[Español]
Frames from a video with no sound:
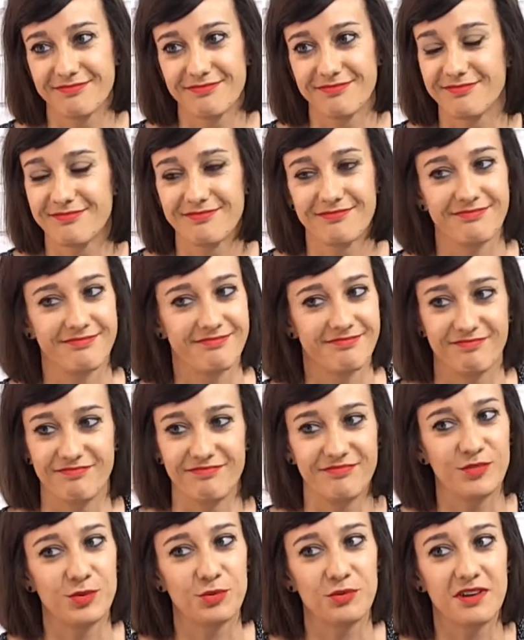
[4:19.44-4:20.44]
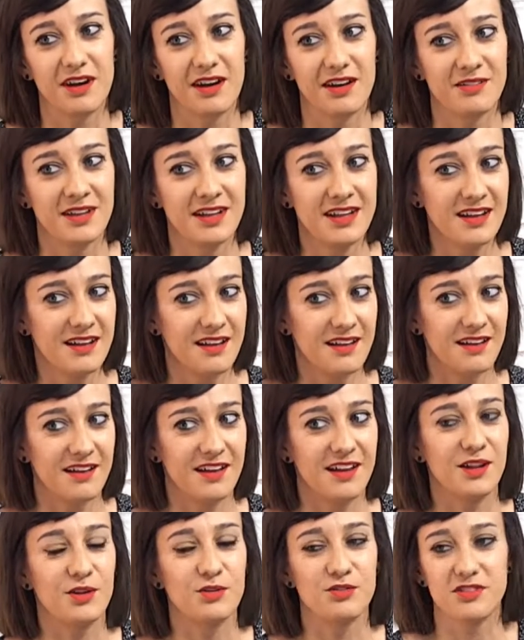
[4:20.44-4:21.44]
rápido? Nunca.
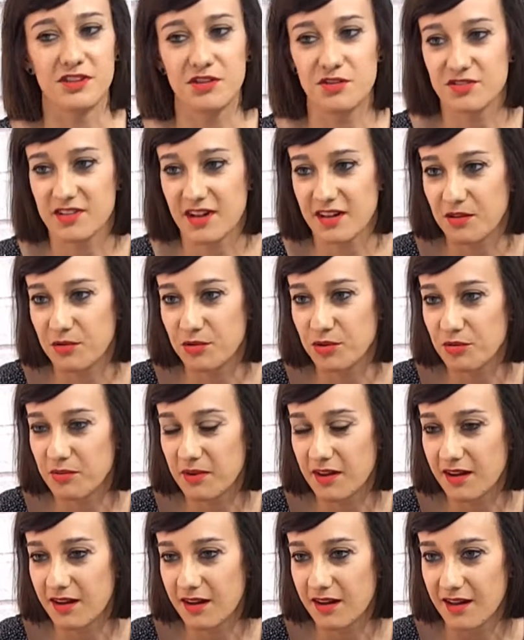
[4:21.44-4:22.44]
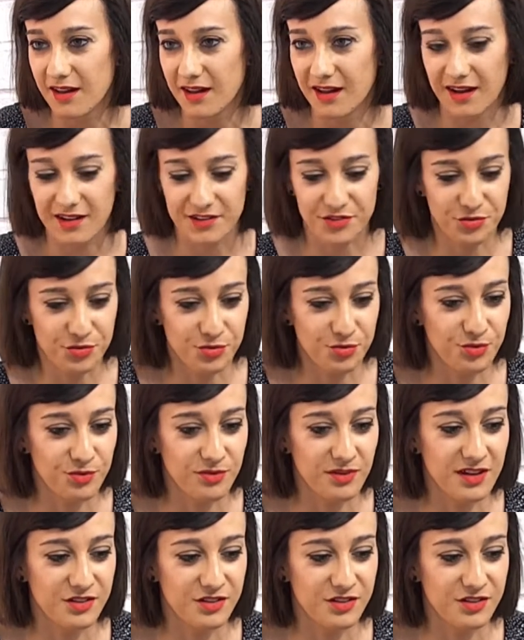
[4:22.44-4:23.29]
Eh, los niños, cada uno va a su,